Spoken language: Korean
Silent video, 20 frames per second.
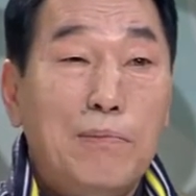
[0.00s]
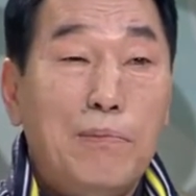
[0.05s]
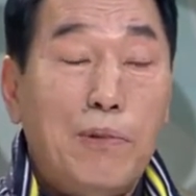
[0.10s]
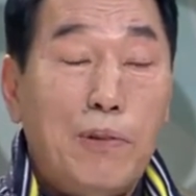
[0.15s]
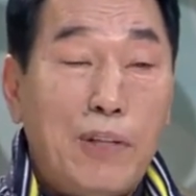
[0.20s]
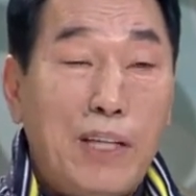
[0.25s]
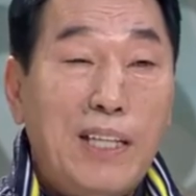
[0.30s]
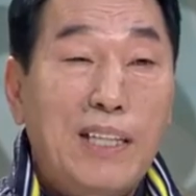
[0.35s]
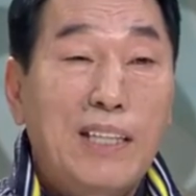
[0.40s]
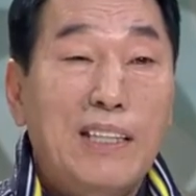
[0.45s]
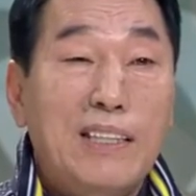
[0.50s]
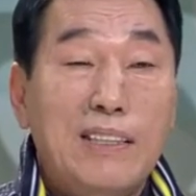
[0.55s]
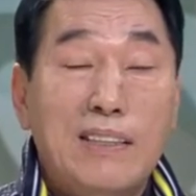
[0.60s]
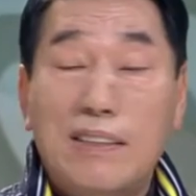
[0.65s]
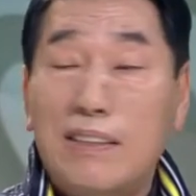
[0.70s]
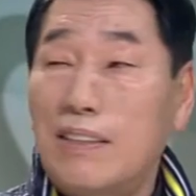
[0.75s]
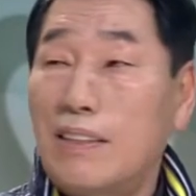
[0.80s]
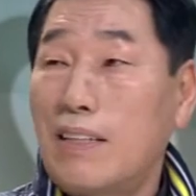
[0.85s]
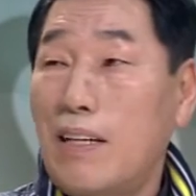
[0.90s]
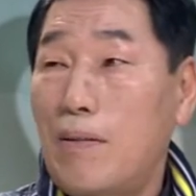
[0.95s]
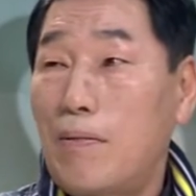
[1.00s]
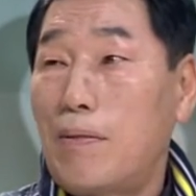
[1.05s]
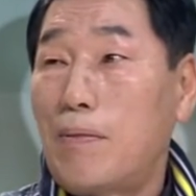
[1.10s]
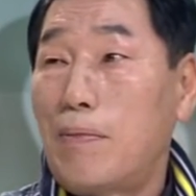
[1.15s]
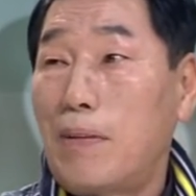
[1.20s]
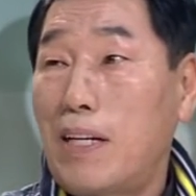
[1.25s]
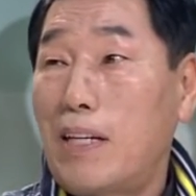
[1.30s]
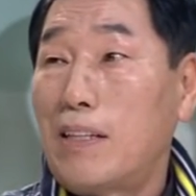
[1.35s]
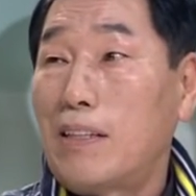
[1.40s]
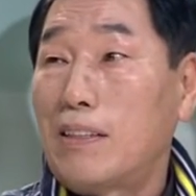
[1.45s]
보내기를 아마
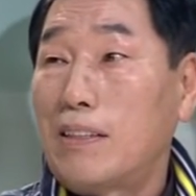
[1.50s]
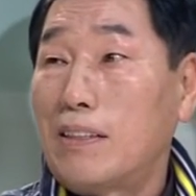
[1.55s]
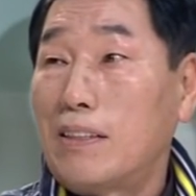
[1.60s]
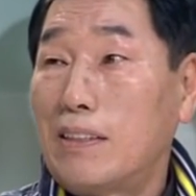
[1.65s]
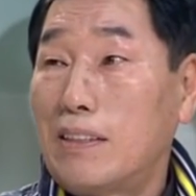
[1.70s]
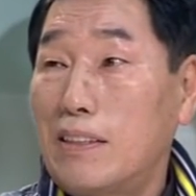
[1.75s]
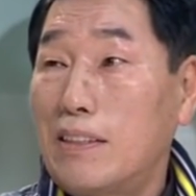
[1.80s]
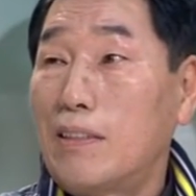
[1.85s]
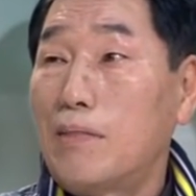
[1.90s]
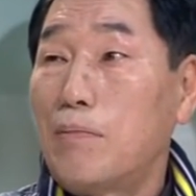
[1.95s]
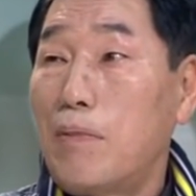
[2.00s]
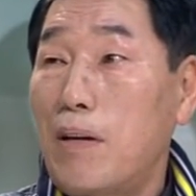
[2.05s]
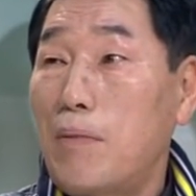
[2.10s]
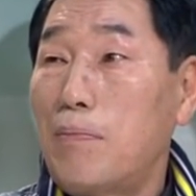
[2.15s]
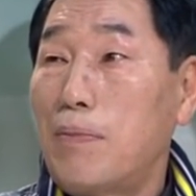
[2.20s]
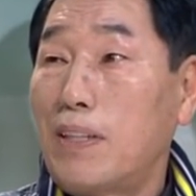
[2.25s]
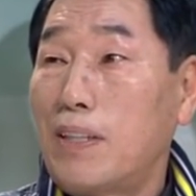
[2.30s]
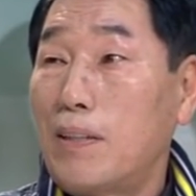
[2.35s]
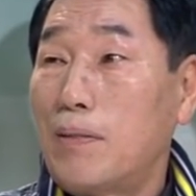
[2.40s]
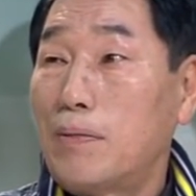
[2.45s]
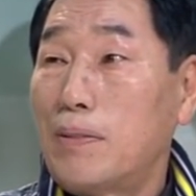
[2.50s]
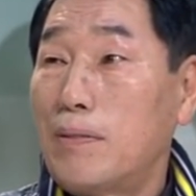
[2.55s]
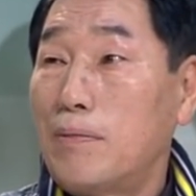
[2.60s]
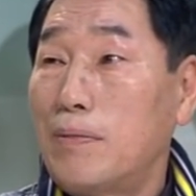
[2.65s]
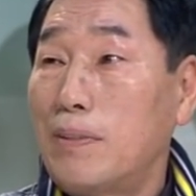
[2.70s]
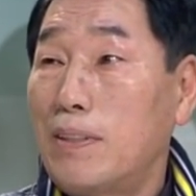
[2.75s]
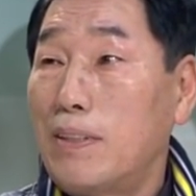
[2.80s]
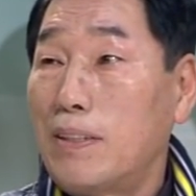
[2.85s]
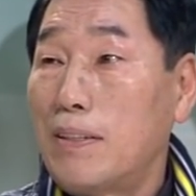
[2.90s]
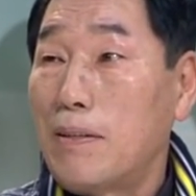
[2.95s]
바라 그런 마음밖에
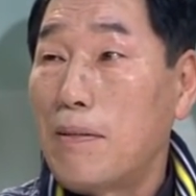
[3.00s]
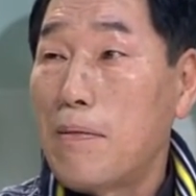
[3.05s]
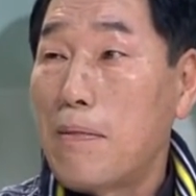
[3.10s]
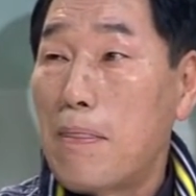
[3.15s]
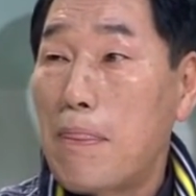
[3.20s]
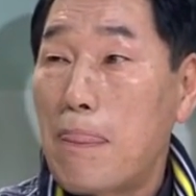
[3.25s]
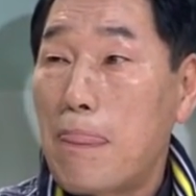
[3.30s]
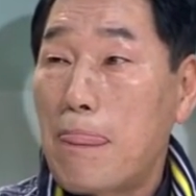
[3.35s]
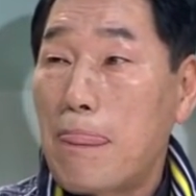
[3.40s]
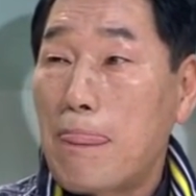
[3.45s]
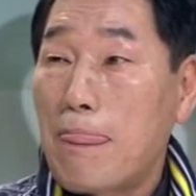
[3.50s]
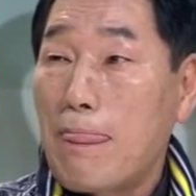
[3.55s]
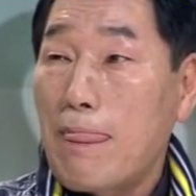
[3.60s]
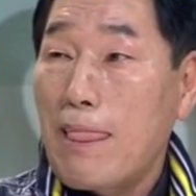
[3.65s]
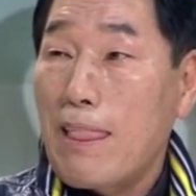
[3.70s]
없습니다. 예. 네.